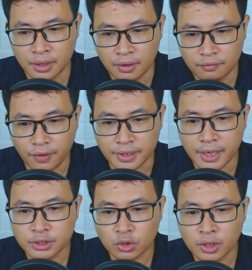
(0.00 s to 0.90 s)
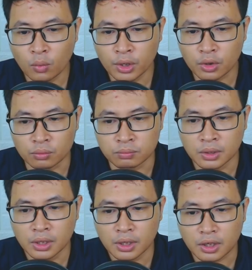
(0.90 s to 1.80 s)
Vậy nên cho đến cuối cùng
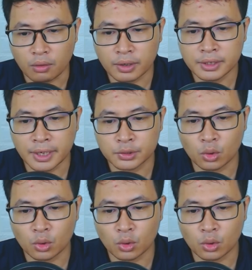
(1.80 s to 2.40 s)
Ngọc Kinh Thành